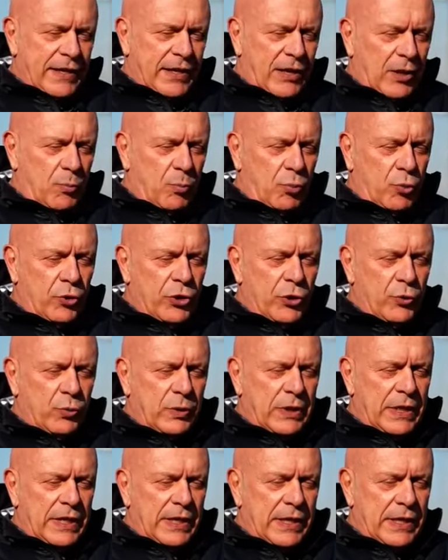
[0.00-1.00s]
che è poi eh,
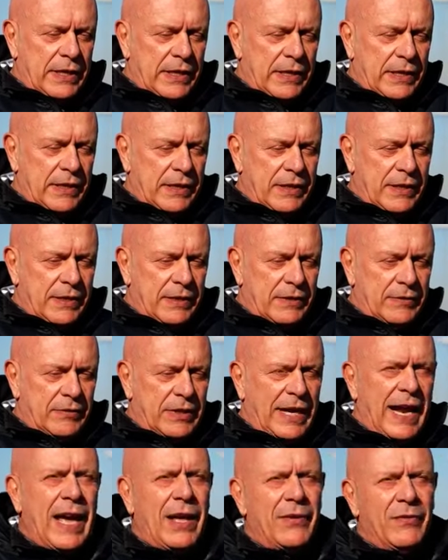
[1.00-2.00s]
un
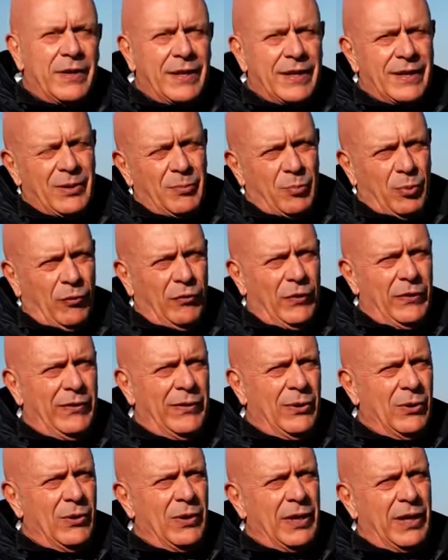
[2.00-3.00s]
driver di
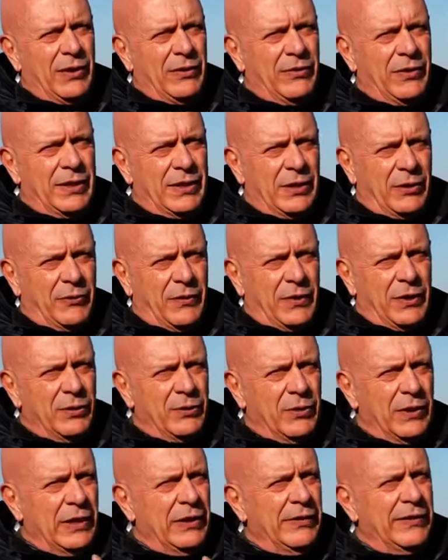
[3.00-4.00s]
professione che si è
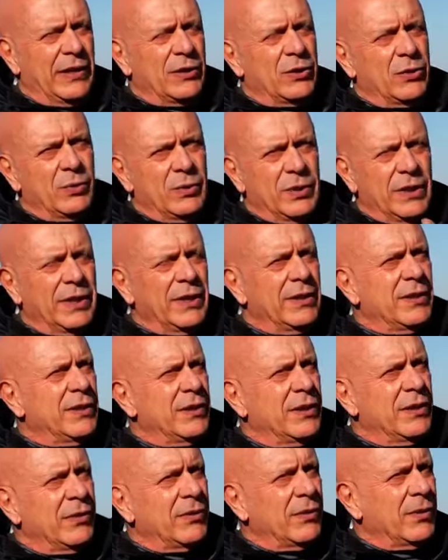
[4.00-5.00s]
trasferito negli Stati
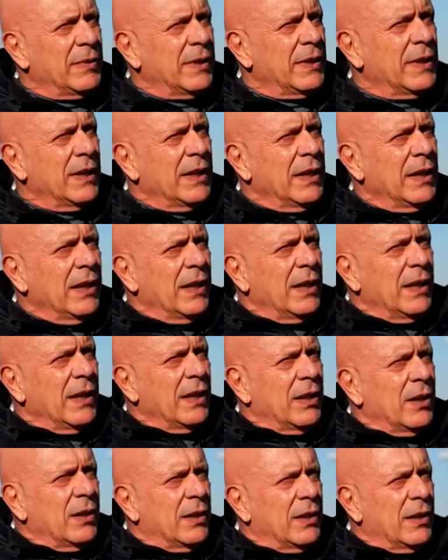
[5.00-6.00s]
Uniti, insomma.
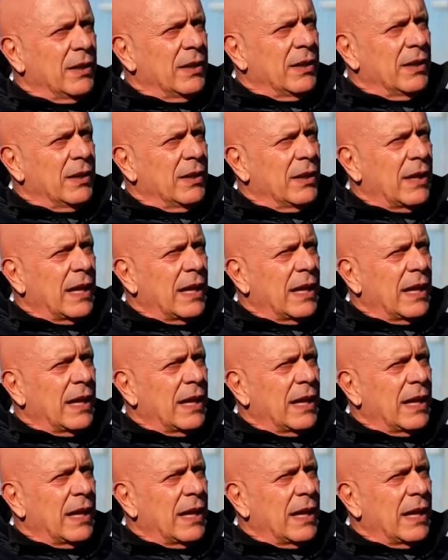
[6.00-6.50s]
Eh,